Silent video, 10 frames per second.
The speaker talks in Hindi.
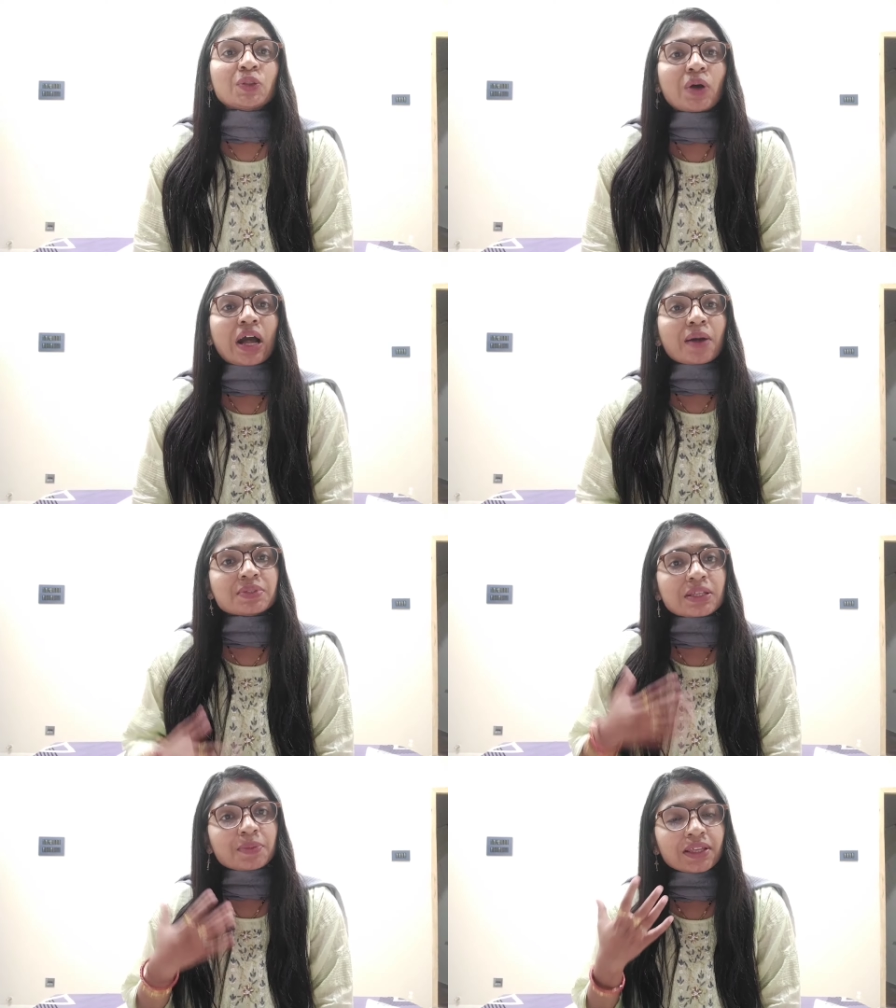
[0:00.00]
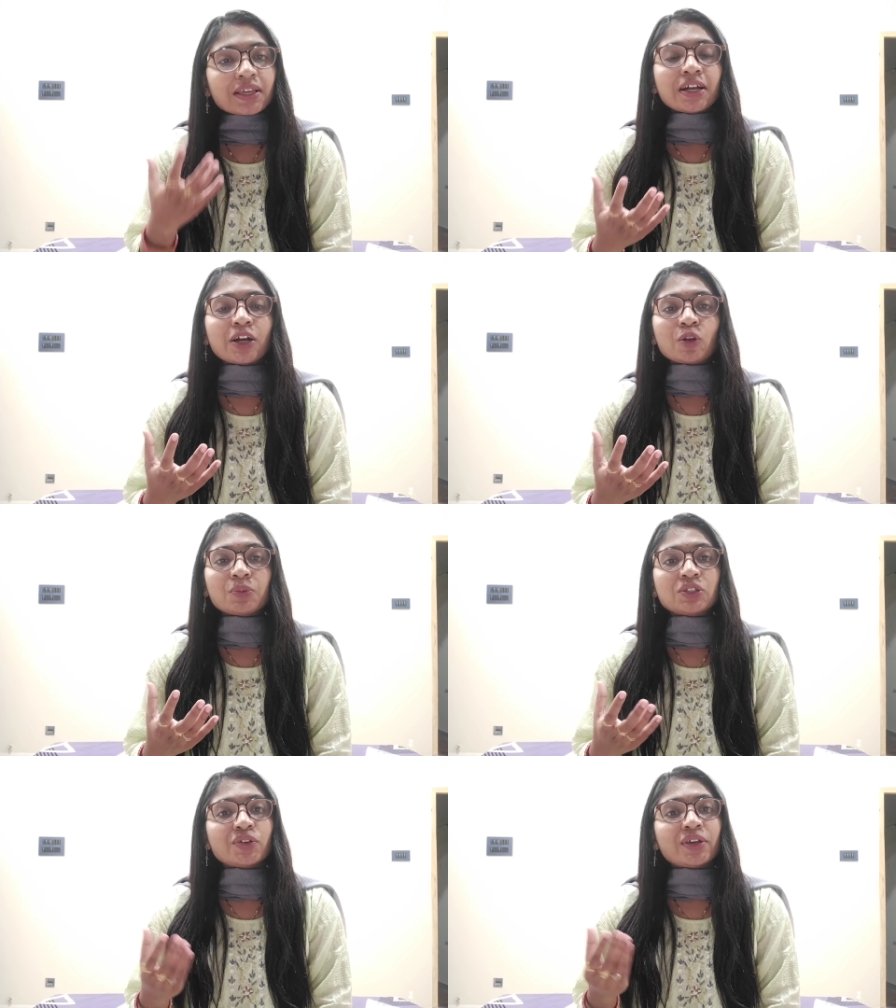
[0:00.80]
तो आप सभी के घरों
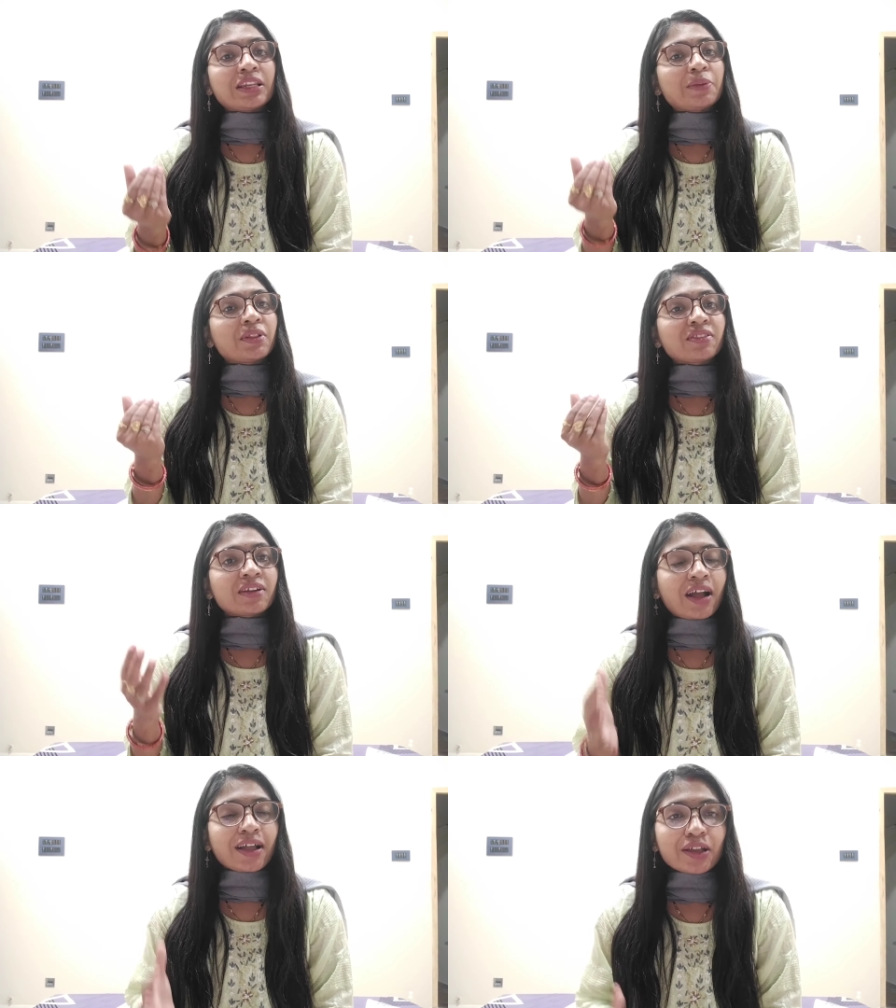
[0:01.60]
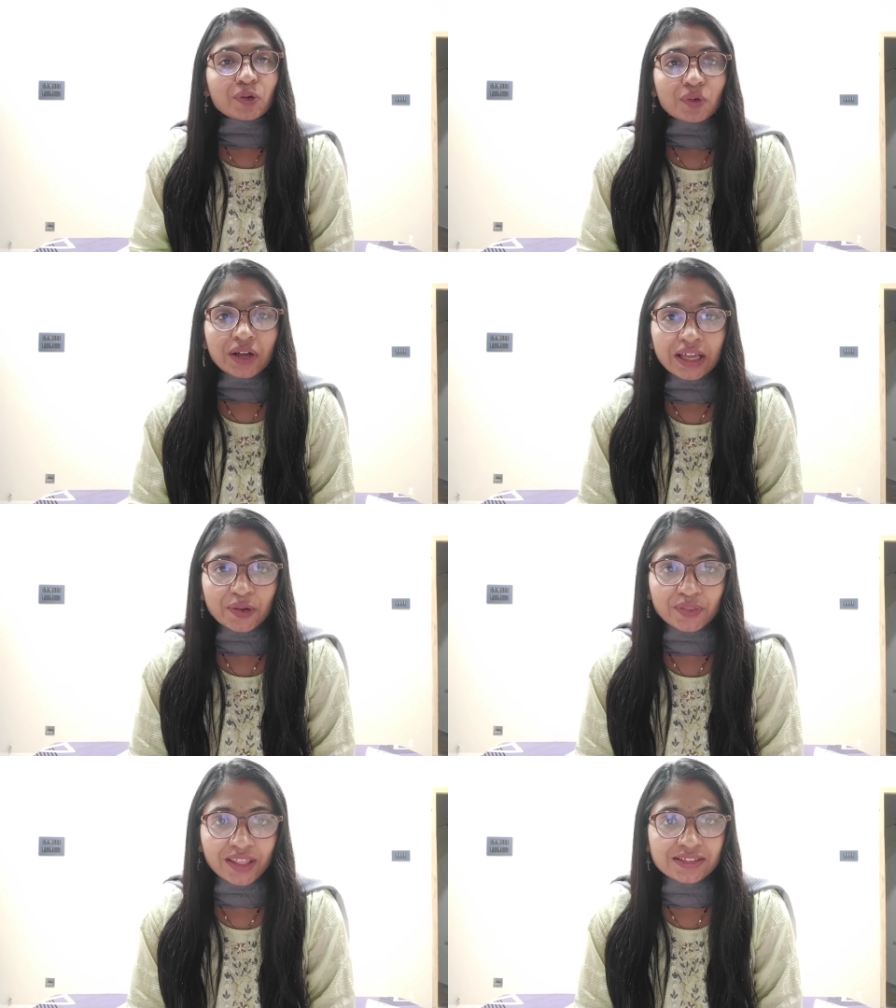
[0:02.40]
में जो है निमंत्रण आया होगा
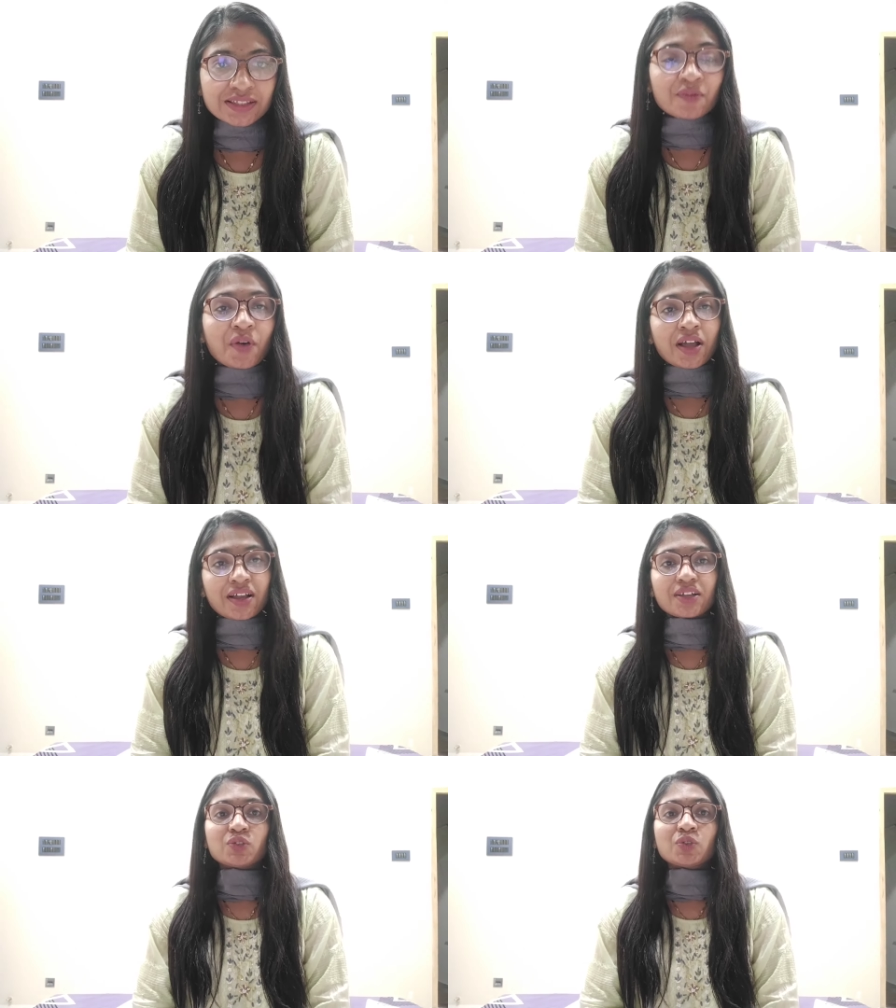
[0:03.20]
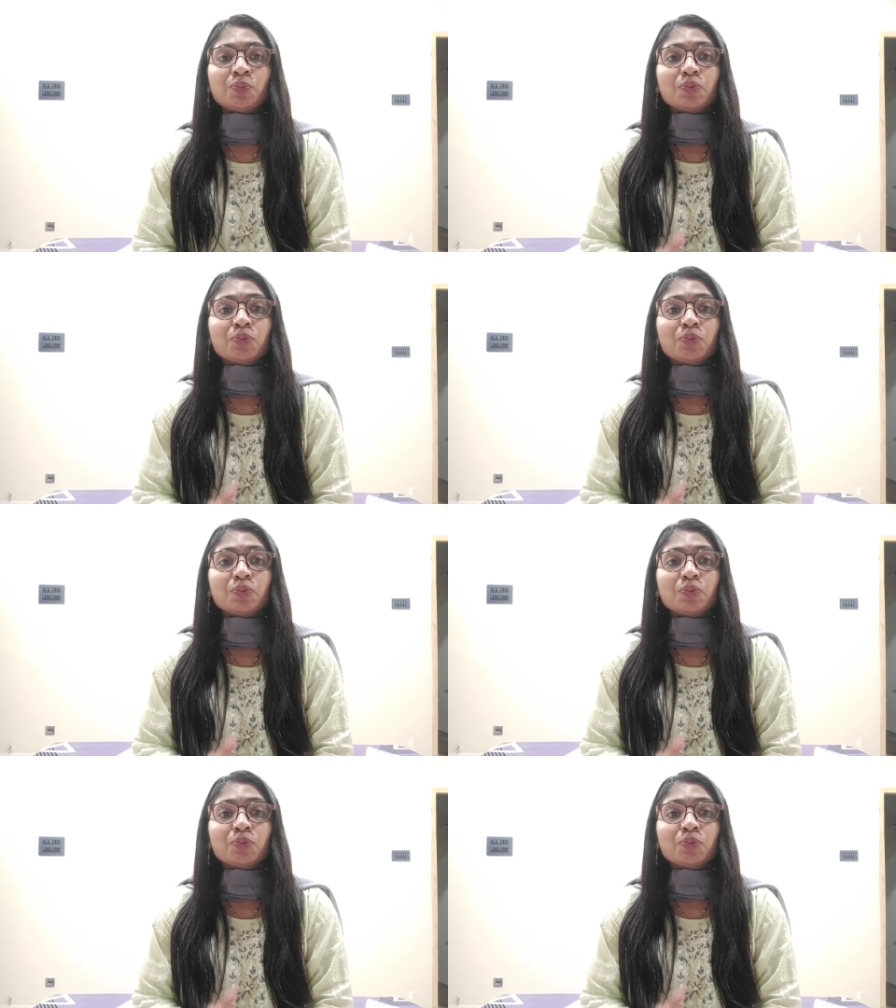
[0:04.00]
अयोध्या से वहाँ का जो